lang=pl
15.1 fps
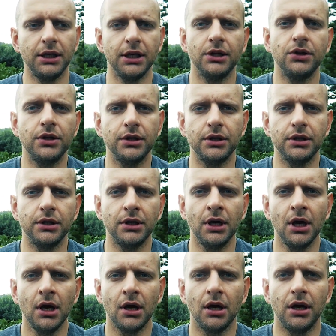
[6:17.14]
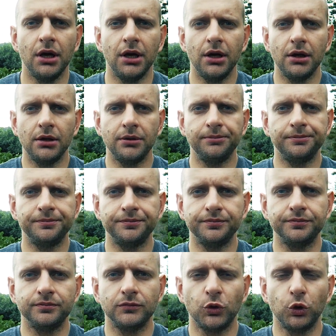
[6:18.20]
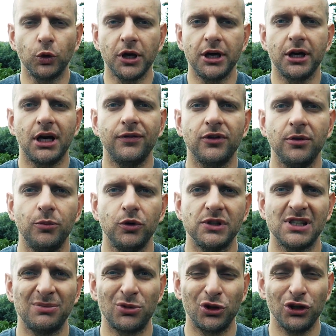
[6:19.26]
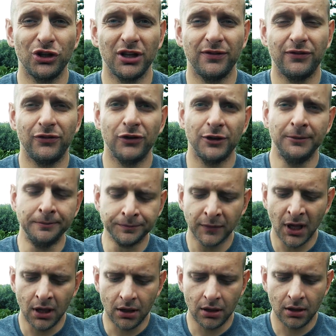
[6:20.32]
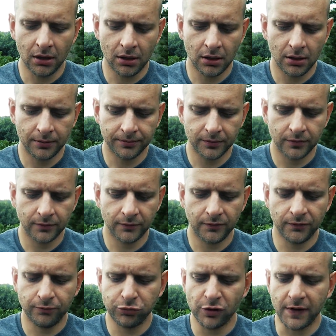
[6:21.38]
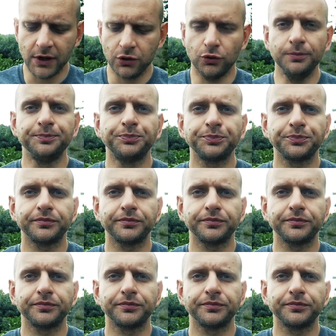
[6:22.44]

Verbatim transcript: kiedy długie rękawki były zabronione w w pływaniu